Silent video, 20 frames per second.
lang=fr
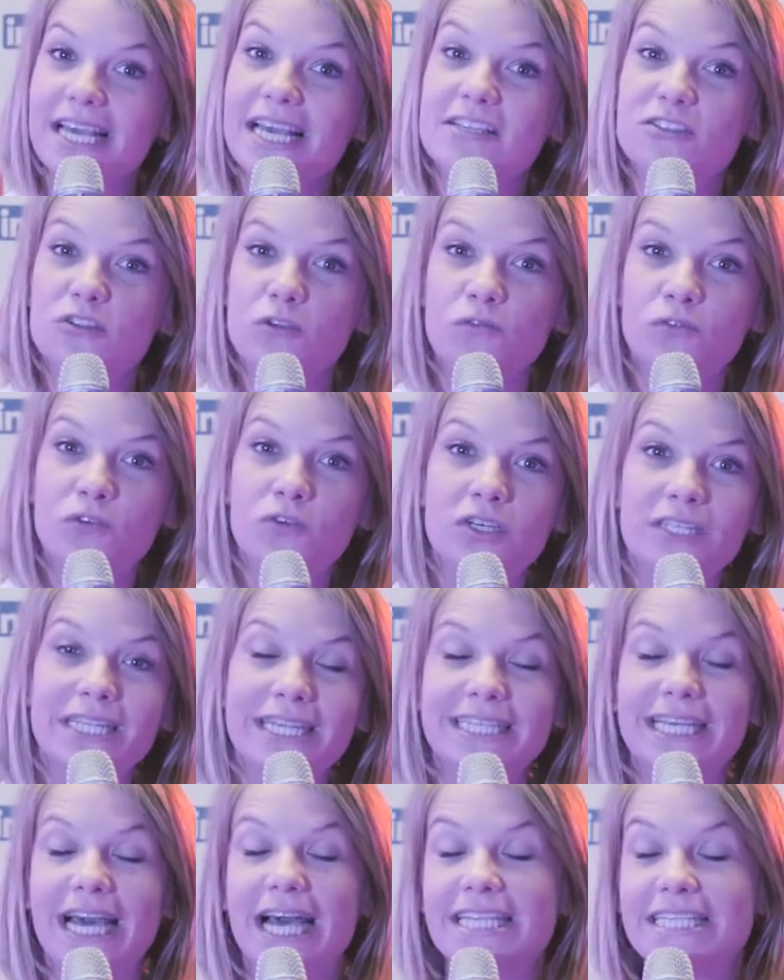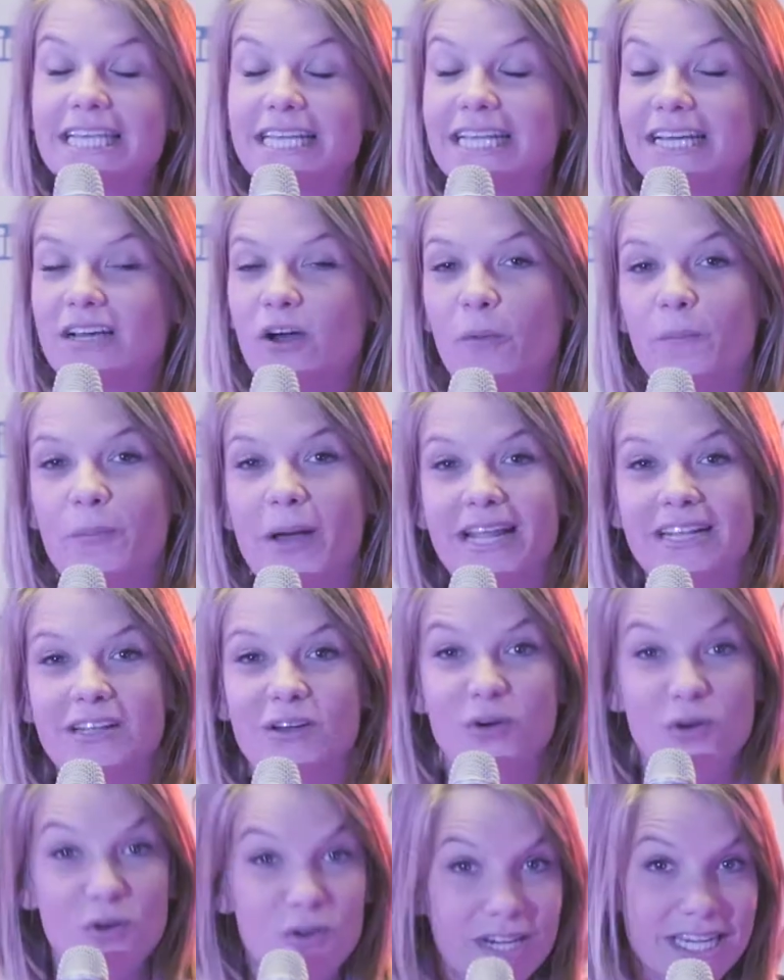et se font connaître grâce à des campagnes
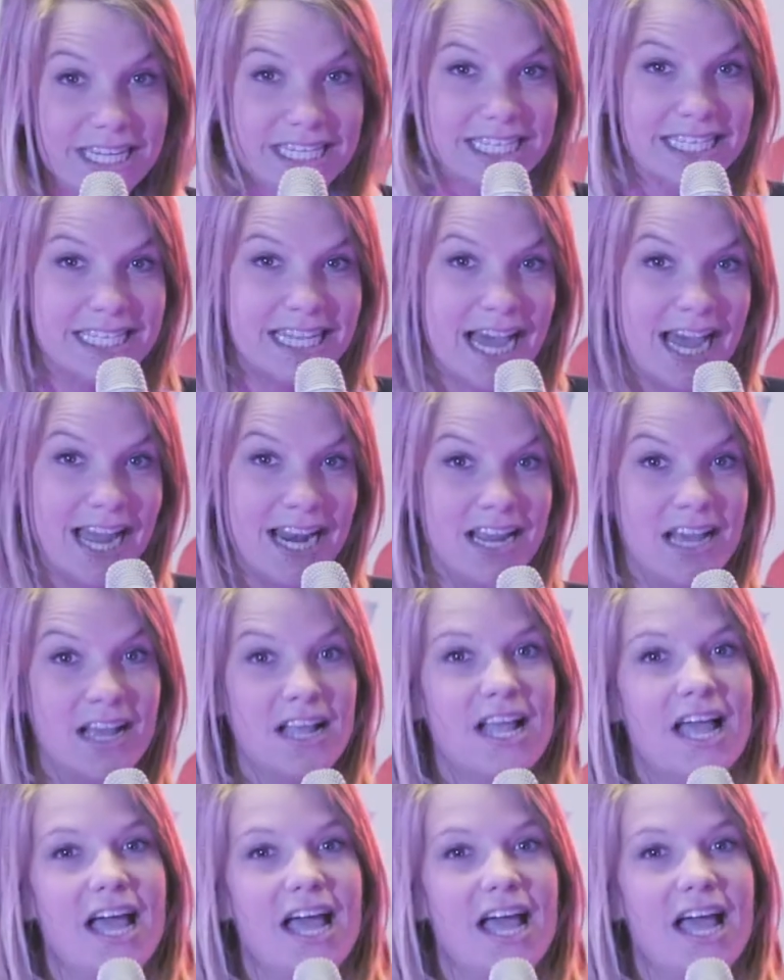originales